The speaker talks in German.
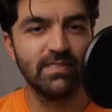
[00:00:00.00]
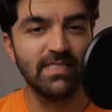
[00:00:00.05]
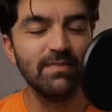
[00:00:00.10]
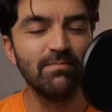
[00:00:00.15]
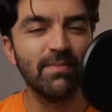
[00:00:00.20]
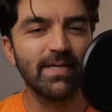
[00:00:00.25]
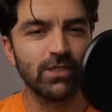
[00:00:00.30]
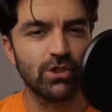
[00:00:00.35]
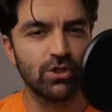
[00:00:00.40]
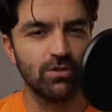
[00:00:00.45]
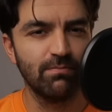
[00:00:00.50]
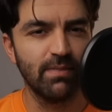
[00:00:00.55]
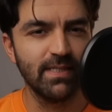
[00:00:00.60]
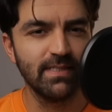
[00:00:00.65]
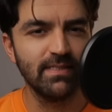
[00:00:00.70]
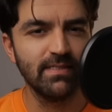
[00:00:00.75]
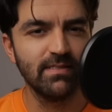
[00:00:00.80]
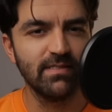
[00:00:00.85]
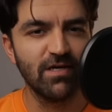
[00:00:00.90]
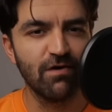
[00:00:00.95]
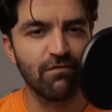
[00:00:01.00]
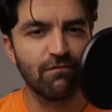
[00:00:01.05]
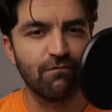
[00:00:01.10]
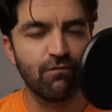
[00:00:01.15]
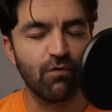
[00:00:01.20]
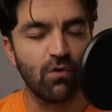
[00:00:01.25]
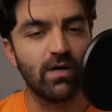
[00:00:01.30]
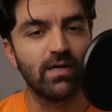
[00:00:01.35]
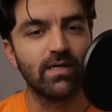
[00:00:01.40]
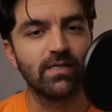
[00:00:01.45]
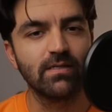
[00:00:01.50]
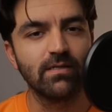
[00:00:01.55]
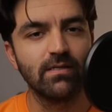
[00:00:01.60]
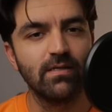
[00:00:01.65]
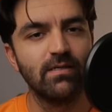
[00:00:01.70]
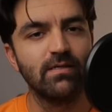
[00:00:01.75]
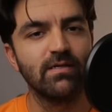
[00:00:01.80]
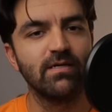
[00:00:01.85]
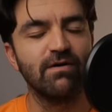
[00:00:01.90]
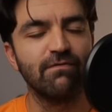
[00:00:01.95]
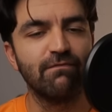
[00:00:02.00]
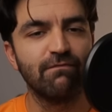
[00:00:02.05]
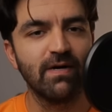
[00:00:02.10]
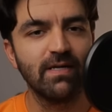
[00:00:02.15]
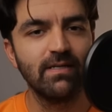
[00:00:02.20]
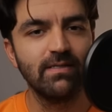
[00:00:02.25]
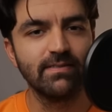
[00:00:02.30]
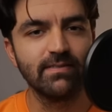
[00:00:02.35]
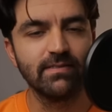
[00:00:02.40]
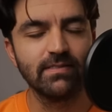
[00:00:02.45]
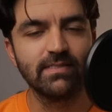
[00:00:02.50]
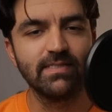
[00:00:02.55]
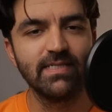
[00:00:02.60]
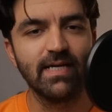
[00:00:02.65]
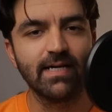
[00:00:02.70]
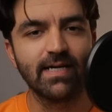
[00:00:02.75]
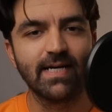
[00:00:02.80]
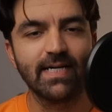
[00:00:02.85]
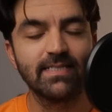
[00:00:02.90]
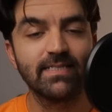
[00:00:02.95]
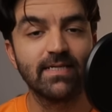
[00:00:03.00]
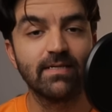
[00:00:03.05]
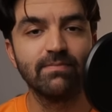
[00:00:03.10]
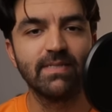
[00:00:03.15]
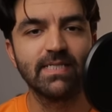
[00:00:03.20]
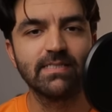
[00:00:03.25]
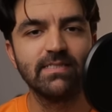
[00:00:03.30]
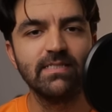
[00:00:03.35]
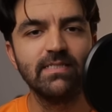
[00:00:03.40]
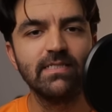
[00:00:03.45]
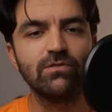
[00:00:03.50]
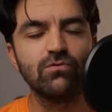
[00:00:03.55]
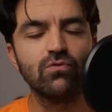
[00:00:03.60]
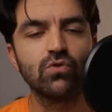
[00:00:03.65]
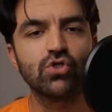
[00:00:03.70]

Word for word: die Menschen, bei denen der Vorhang gefallen ist, die erkannt haben, dass sie nicht